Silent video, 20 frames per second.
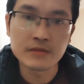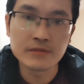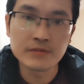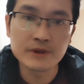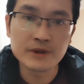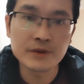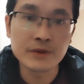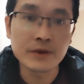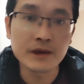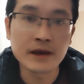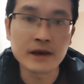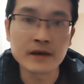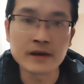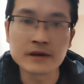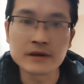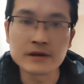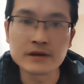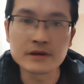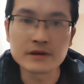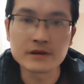蜜源
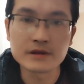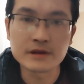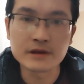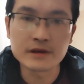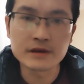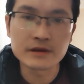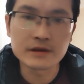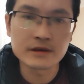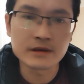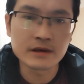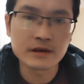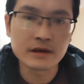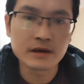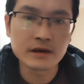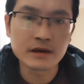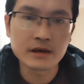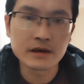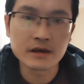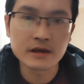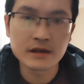跟你的这
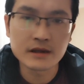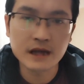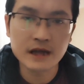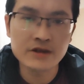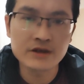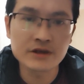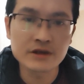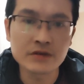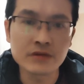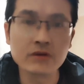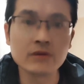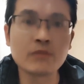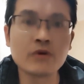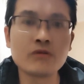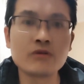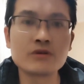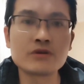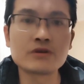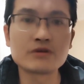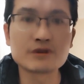个大气候，
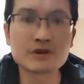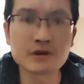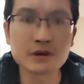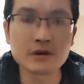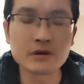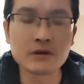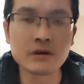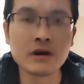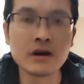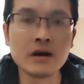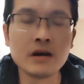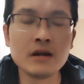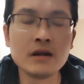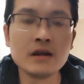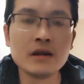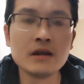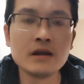包括小气候啊。